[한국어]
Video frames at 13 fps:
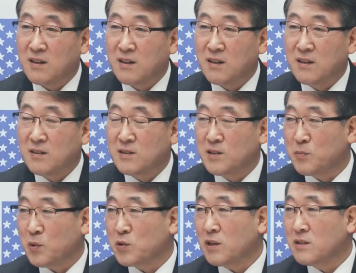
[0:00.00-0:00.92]
음. 지금
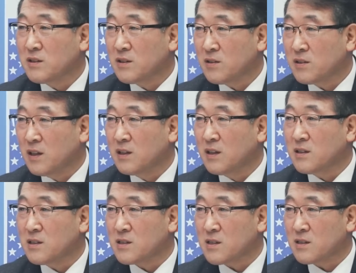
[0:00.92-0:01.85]
몇 달째예요? 네
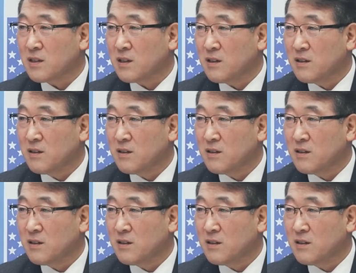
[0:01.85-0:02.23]
달째잖아요.